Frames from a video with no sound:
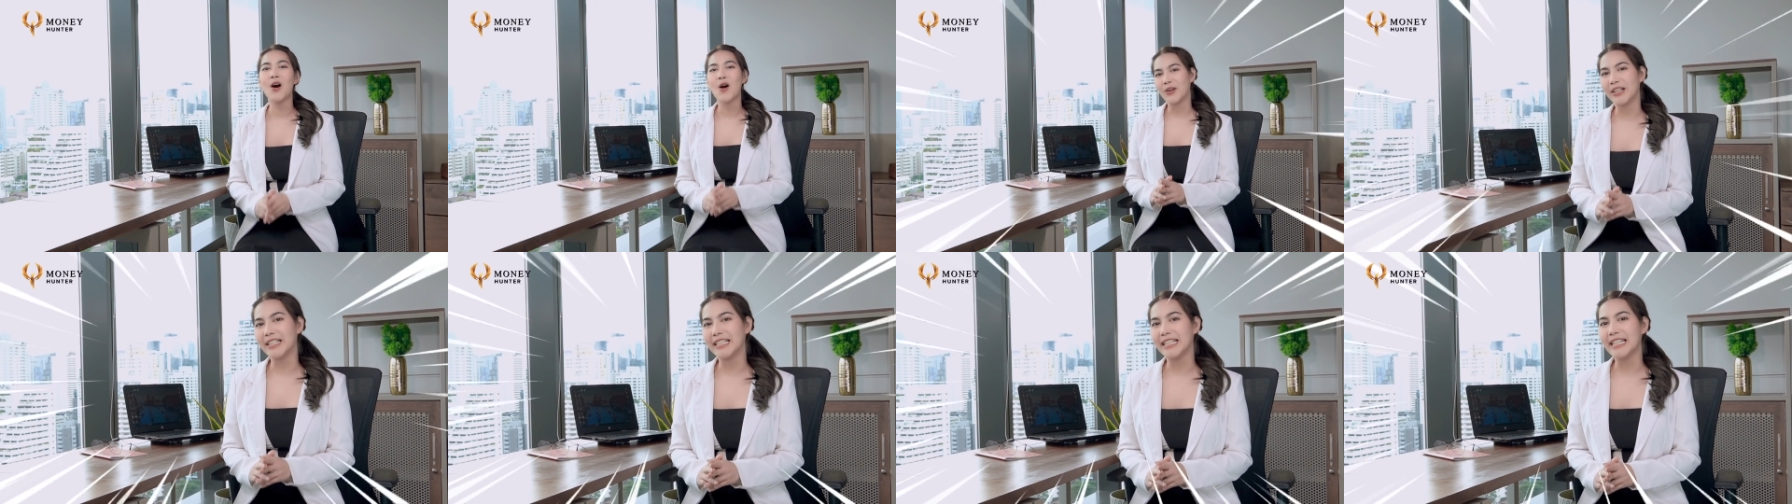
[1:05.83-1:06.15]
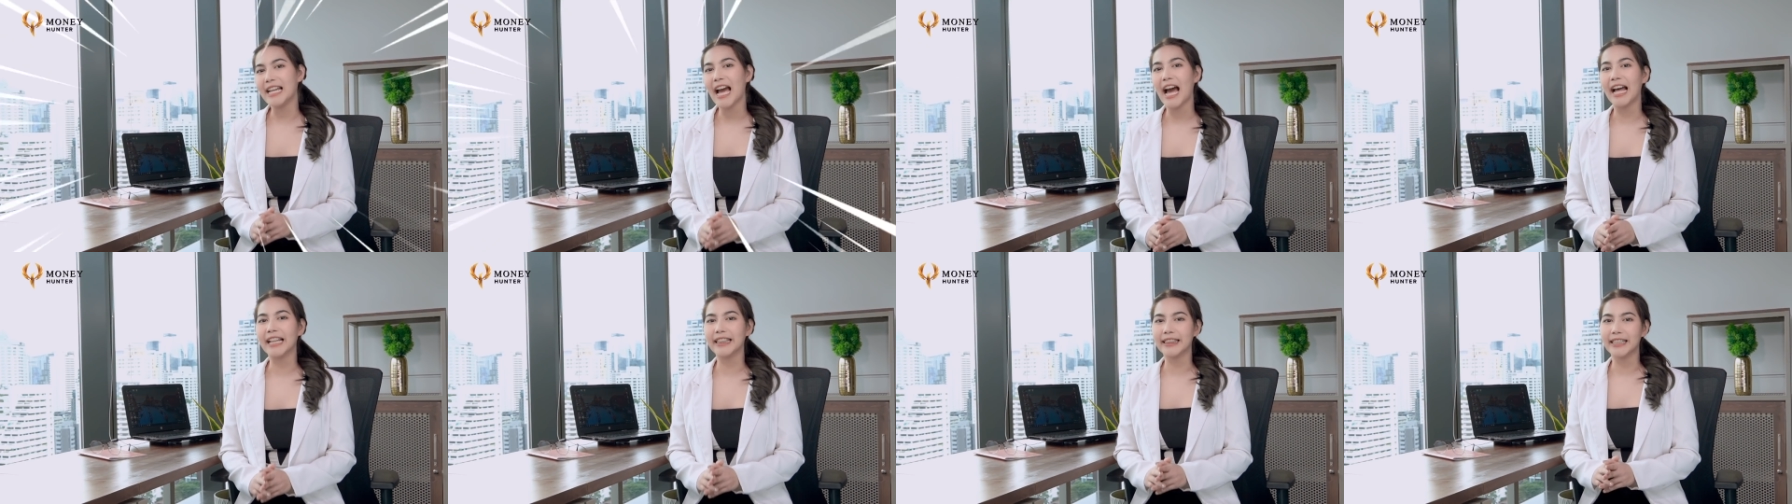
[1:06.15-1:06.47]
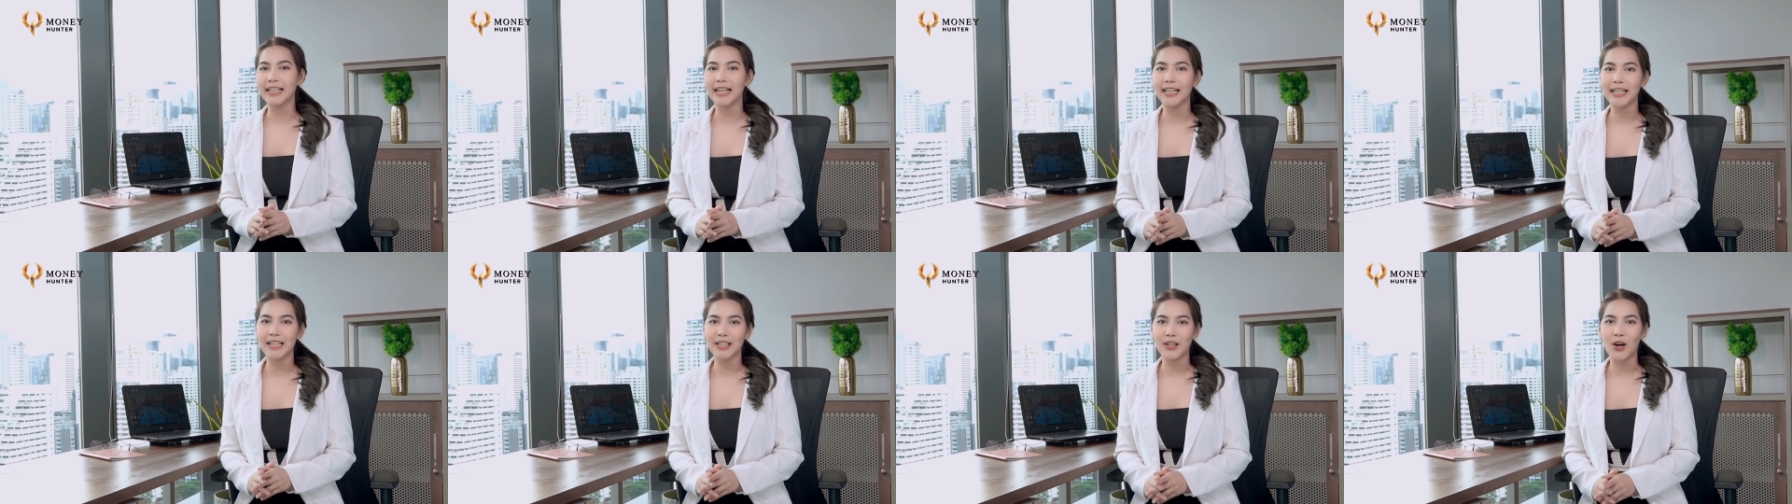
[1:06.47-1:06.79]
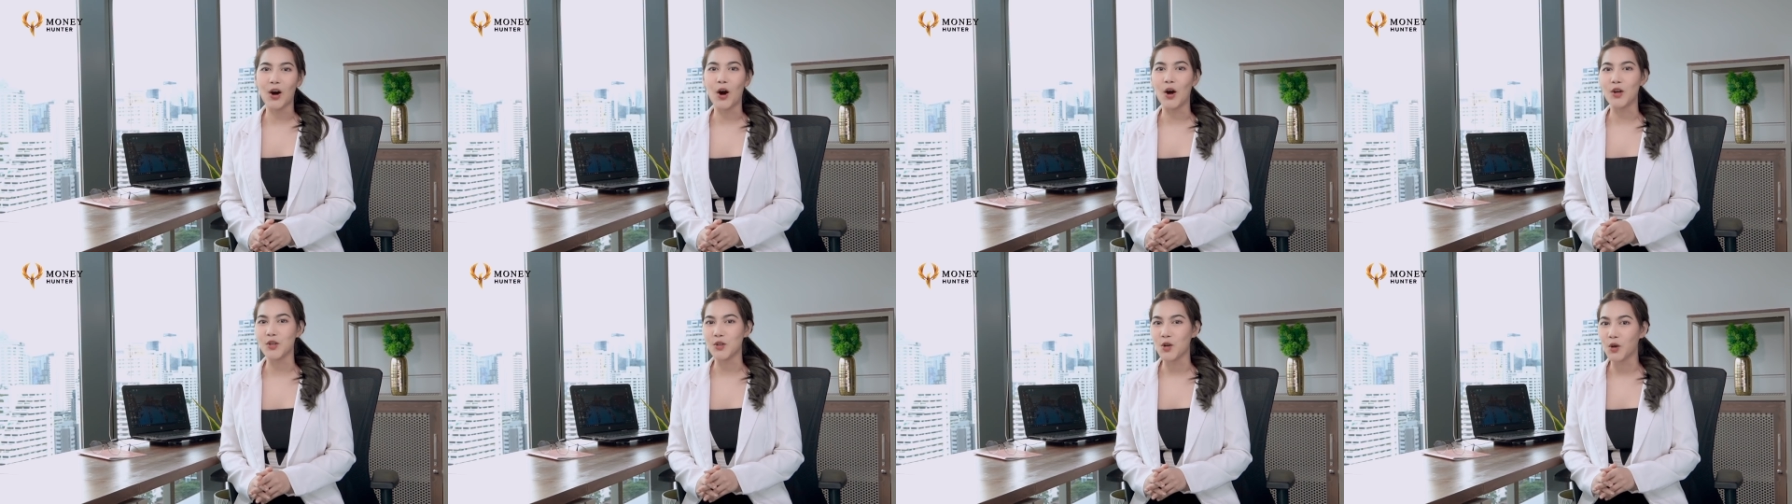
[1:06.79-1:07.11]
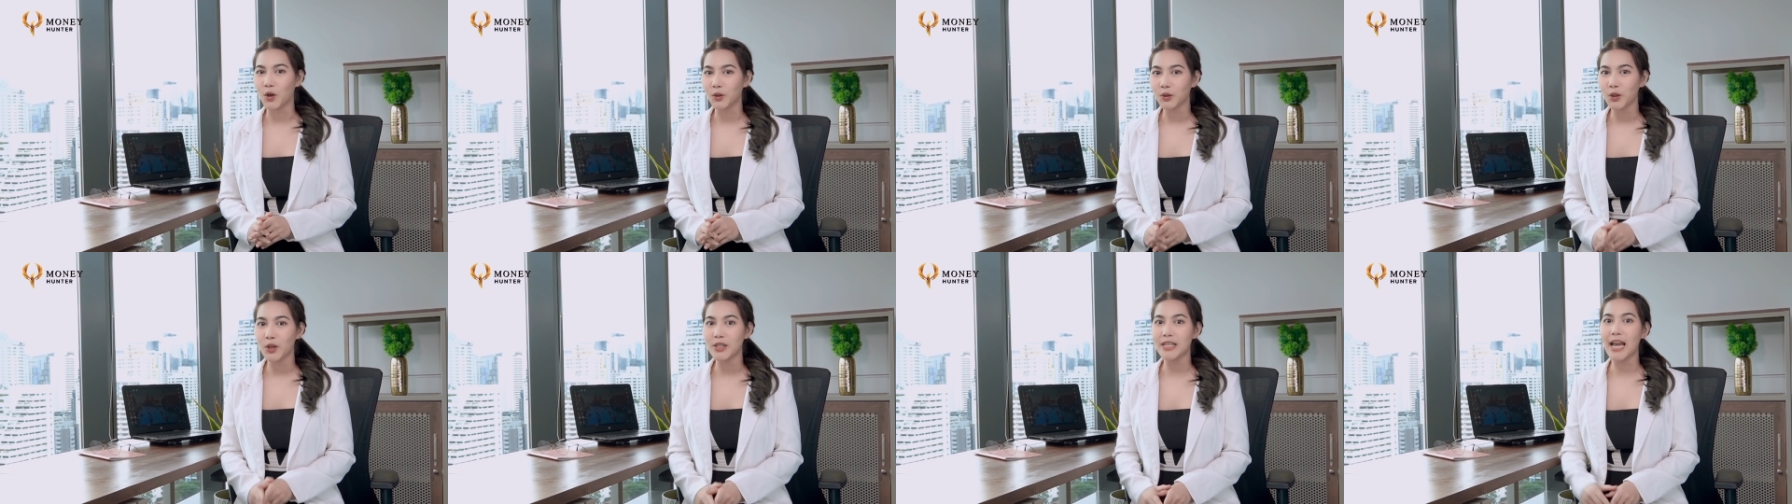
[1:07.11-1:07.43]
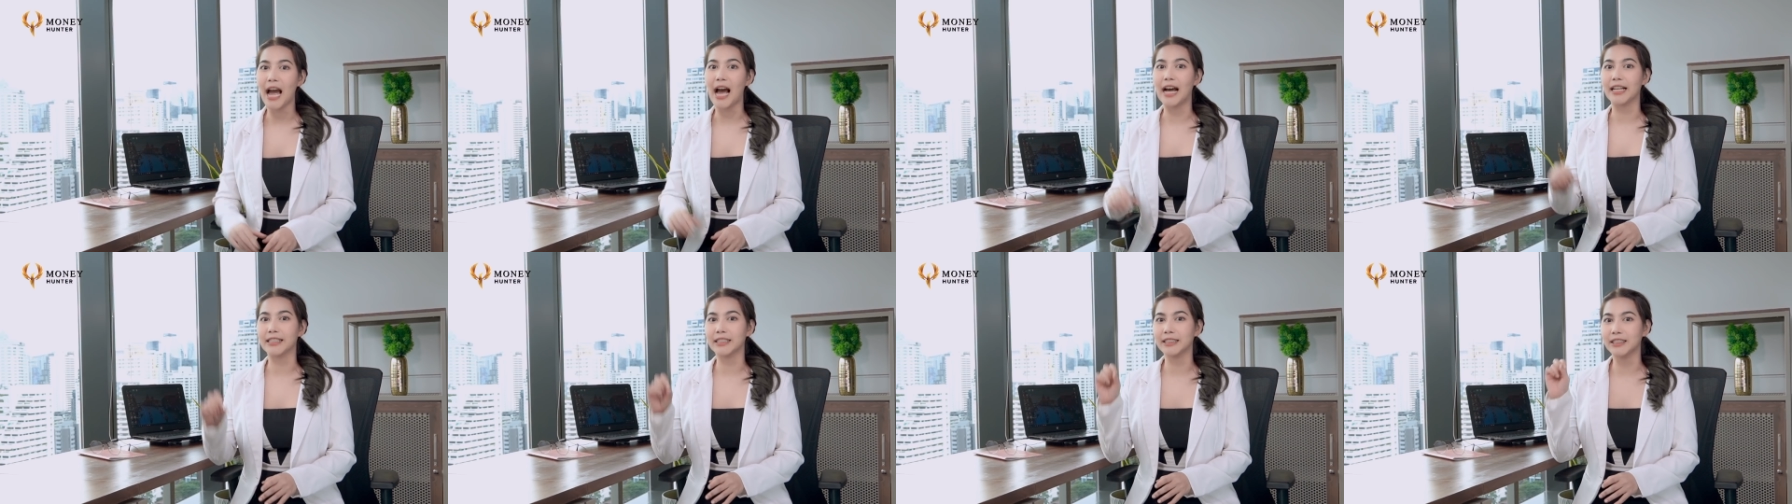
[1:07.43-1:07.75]
วันนี้ฮันเตอร์เลยขอยกตัว
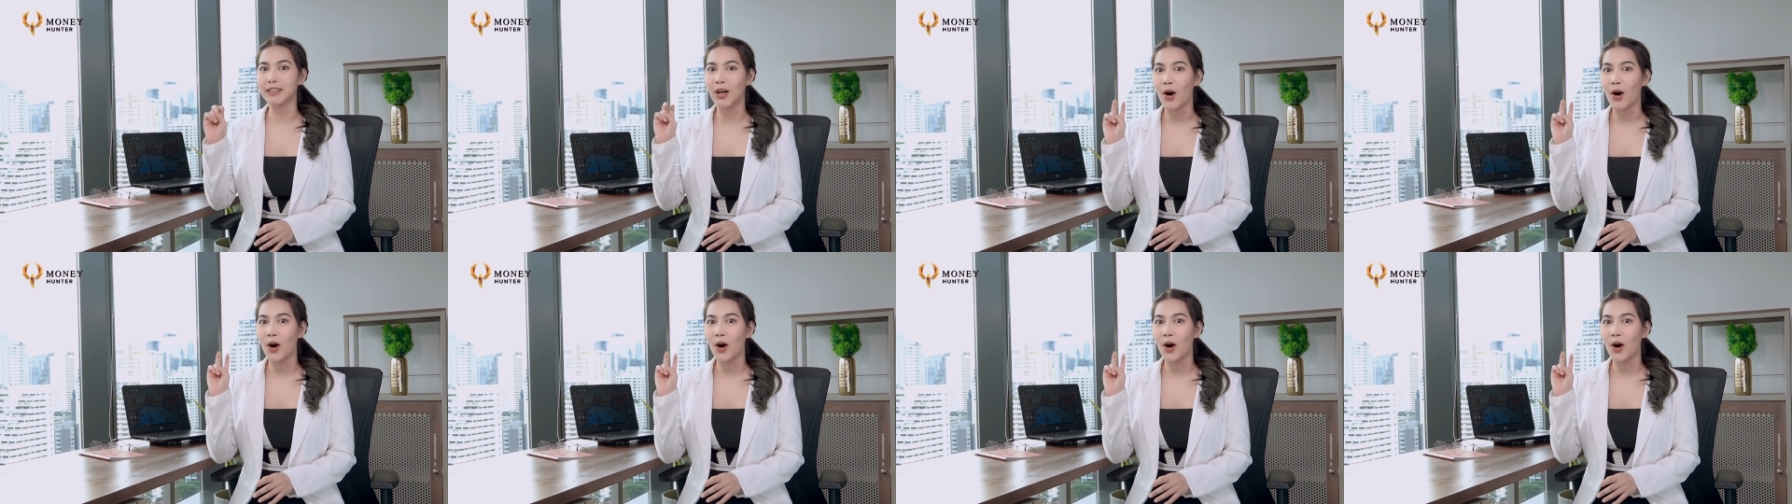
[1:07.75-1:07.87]
อย่าง